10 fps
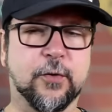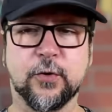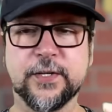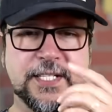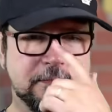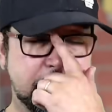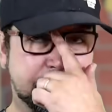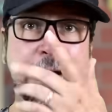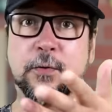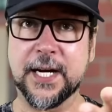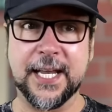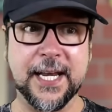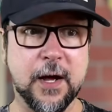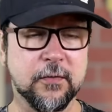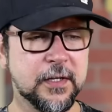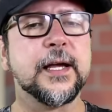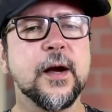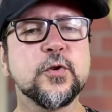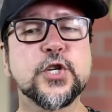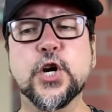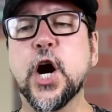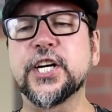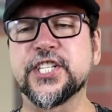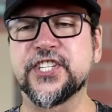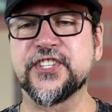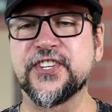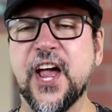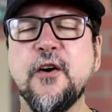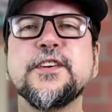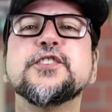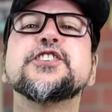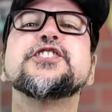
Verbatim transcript: rolou esse meme. Tá aí no canal. É um shorts. É um vídeo